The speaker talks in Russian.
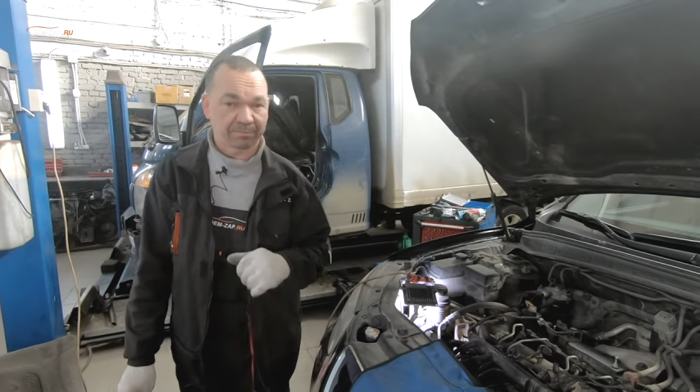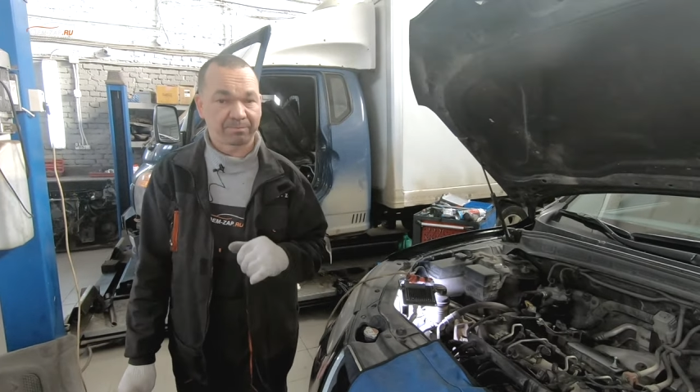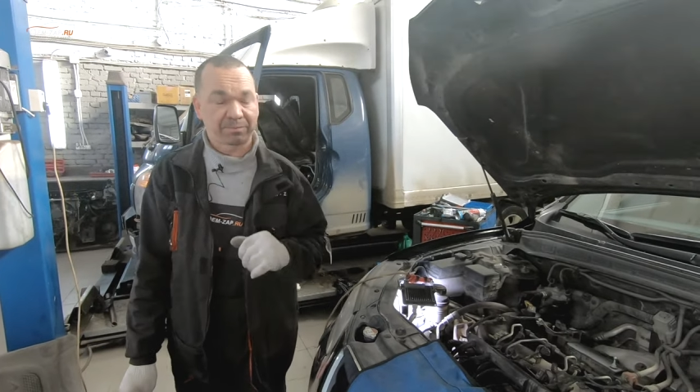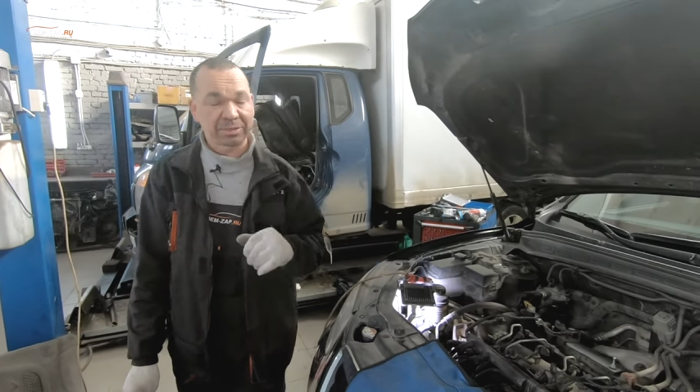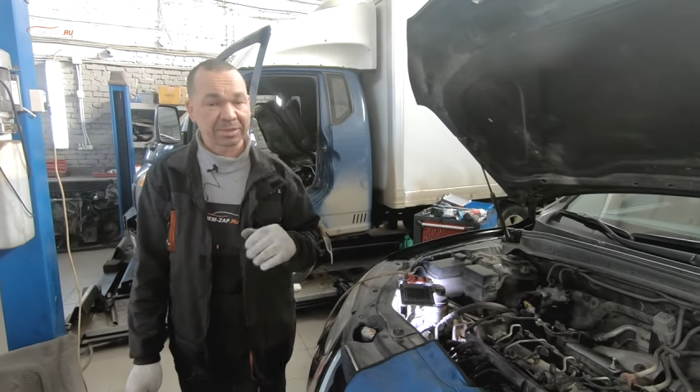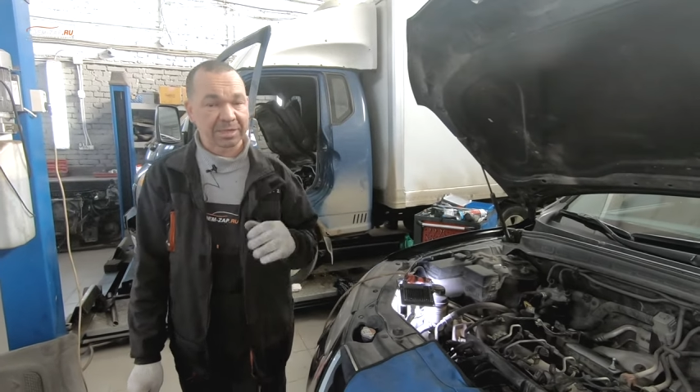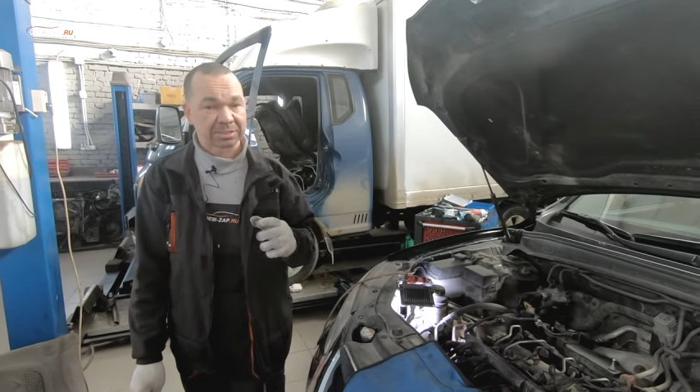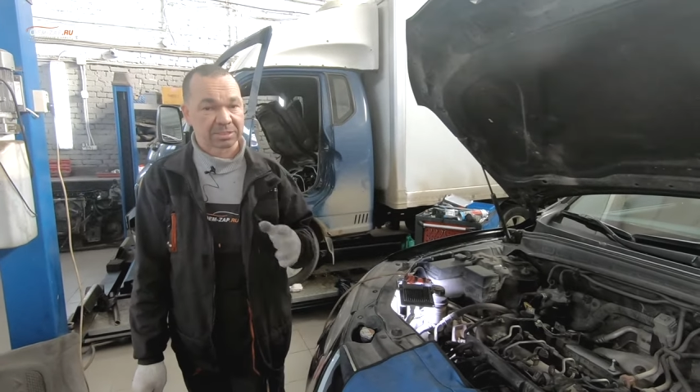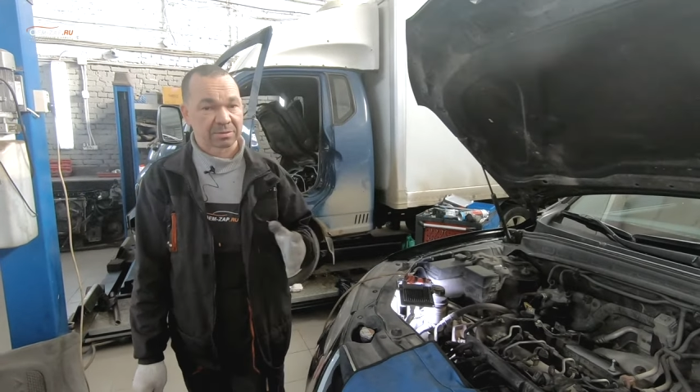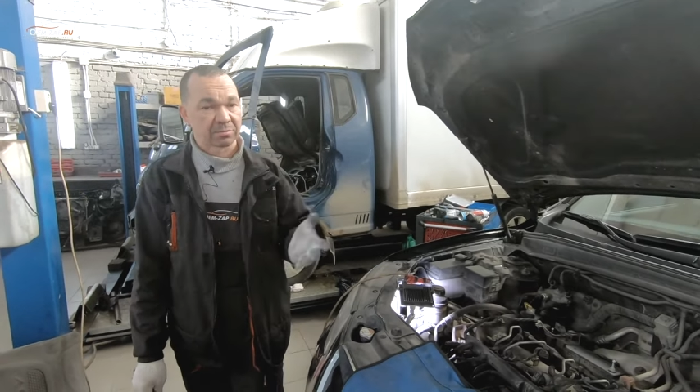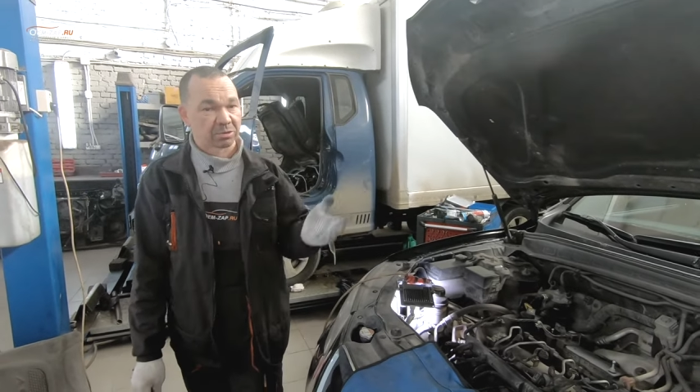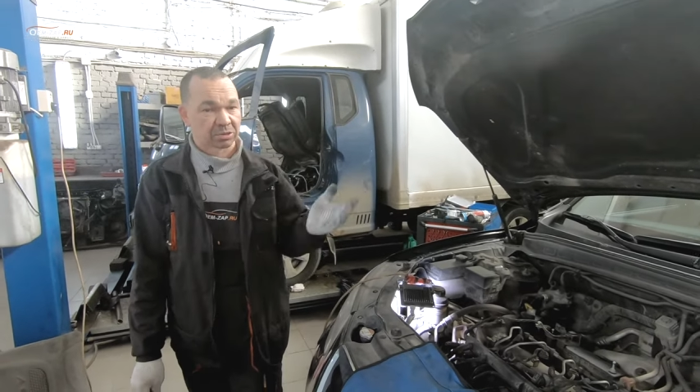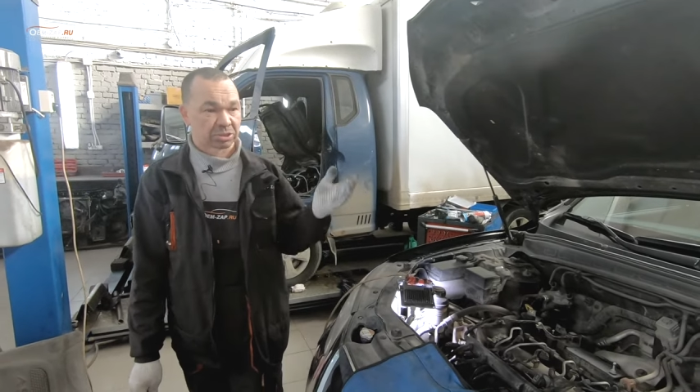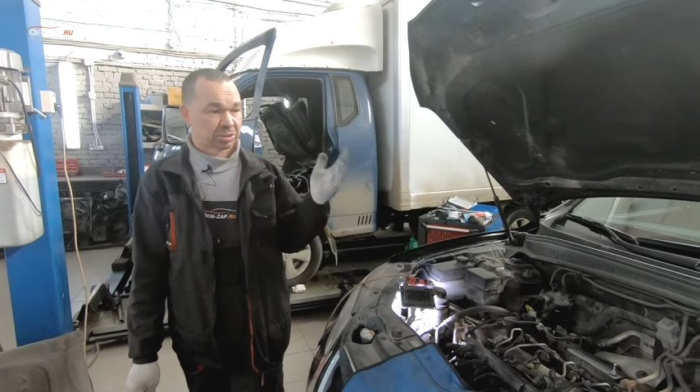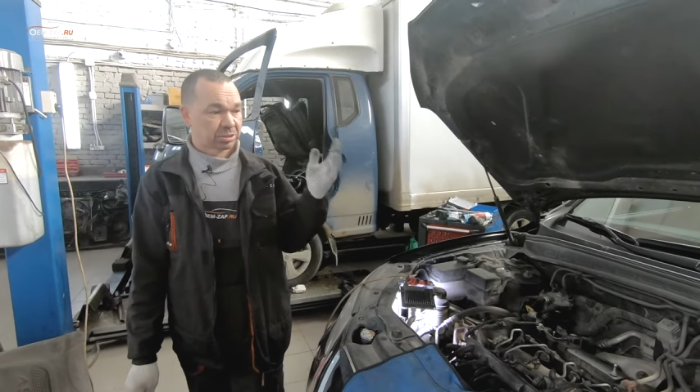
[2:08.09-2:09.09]
пинаться
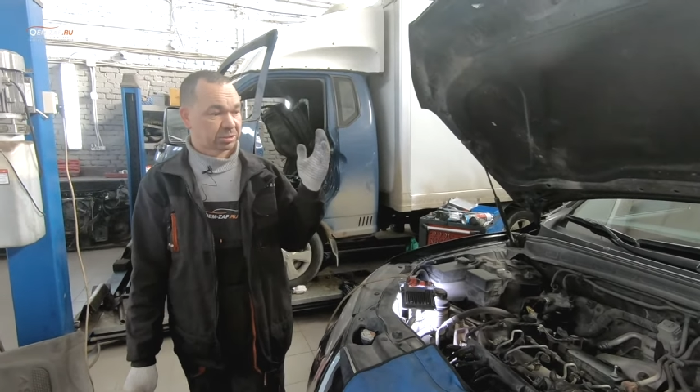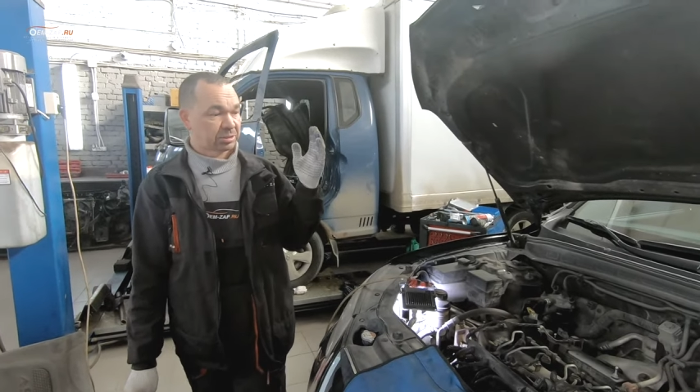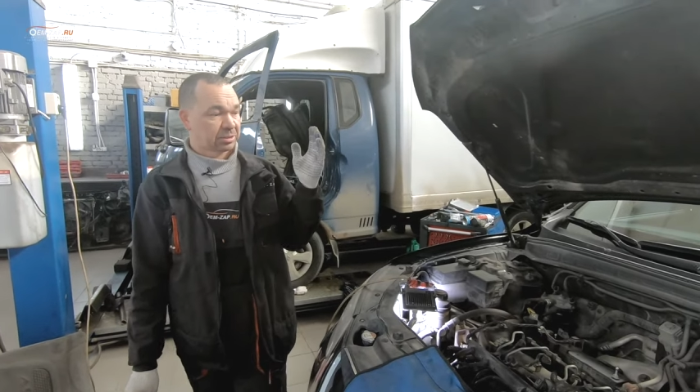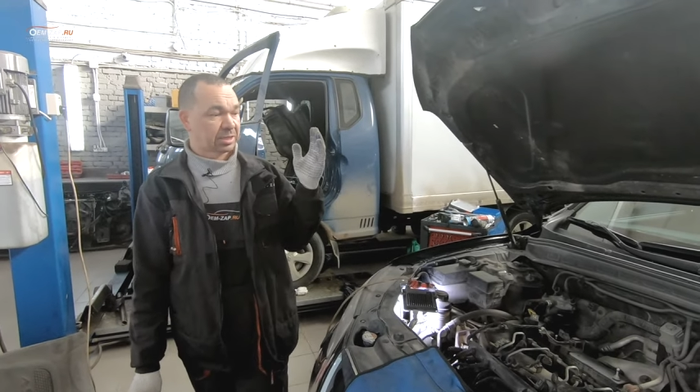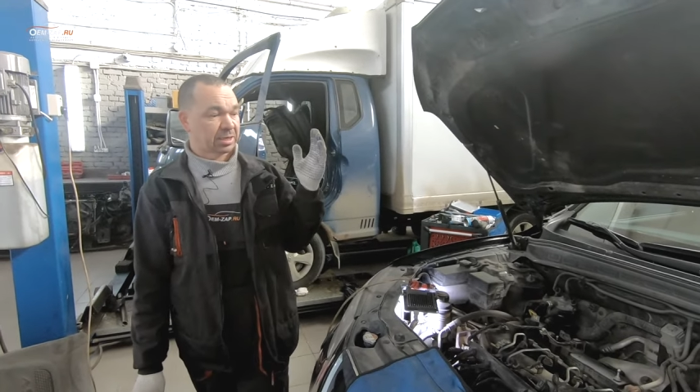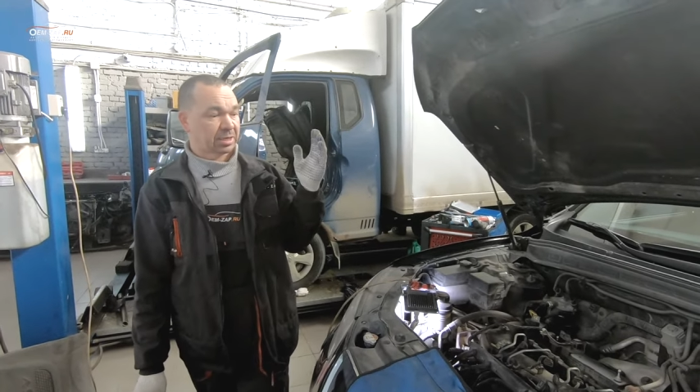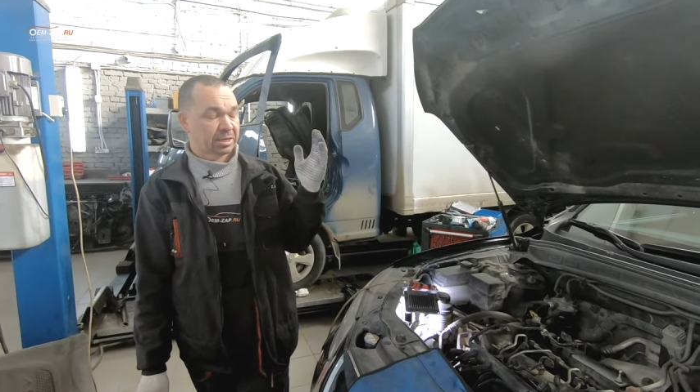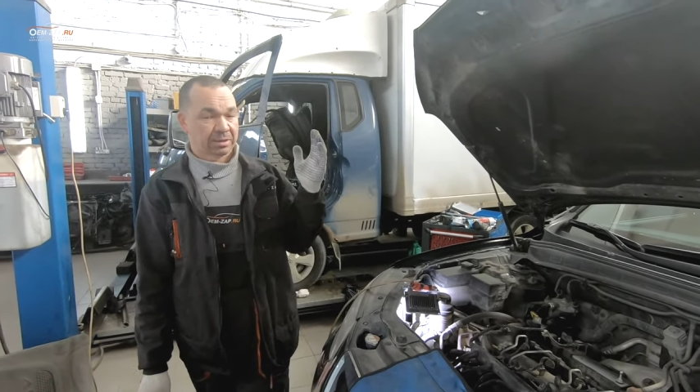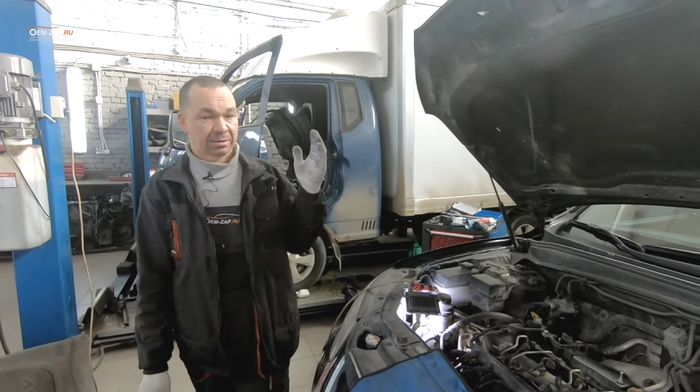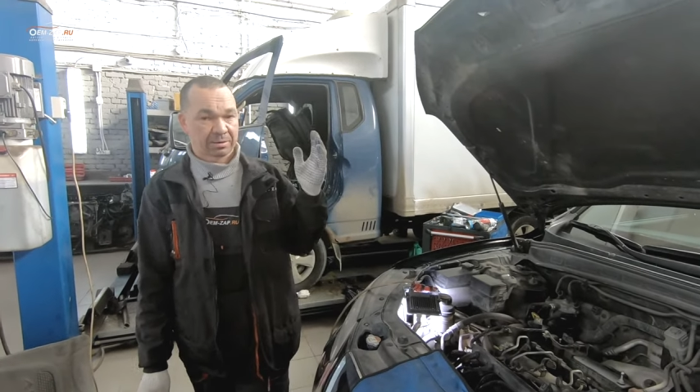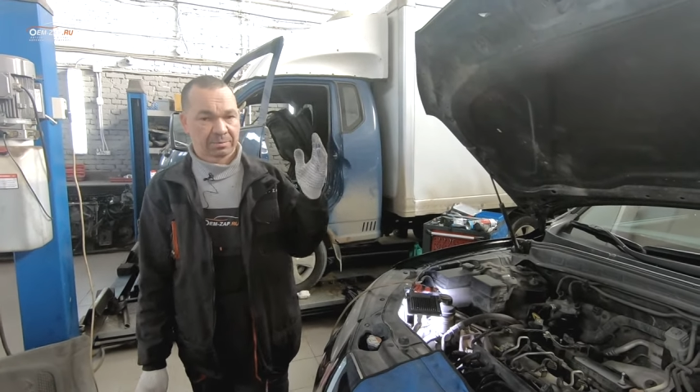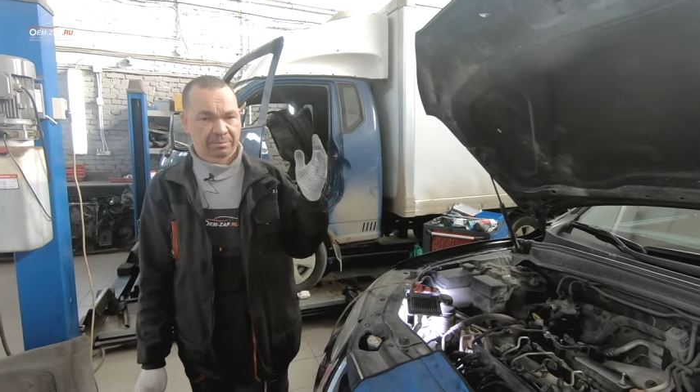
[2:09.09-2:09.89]
может на